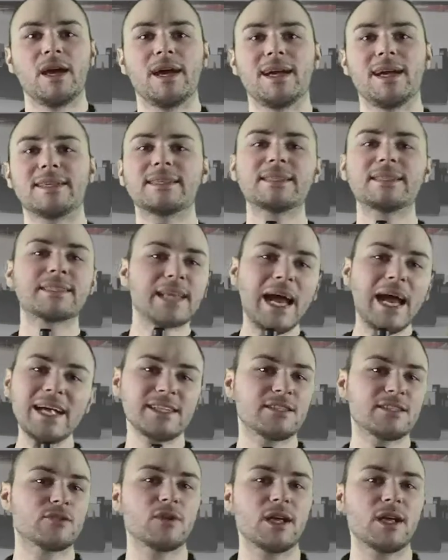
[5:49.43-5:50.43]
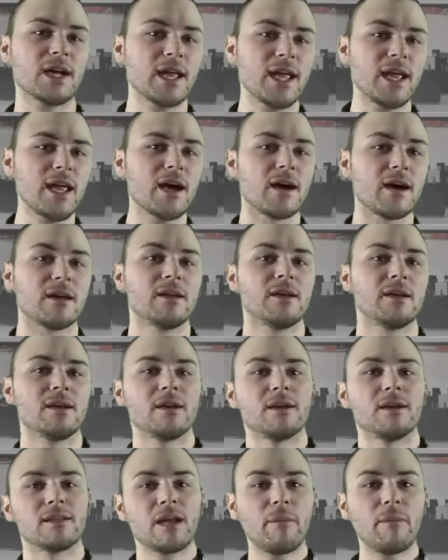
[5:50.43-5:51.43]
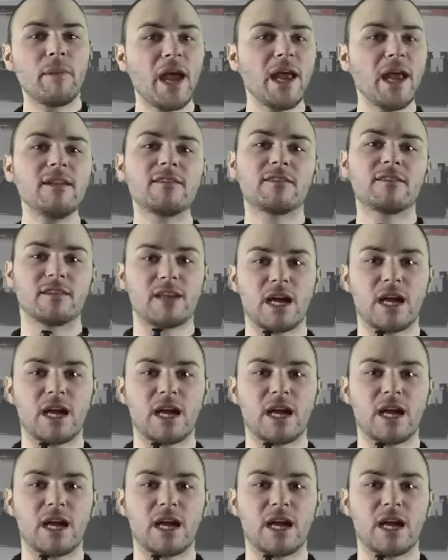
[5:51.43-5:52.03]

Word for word: Es ist gar nicht so lange her, da beendete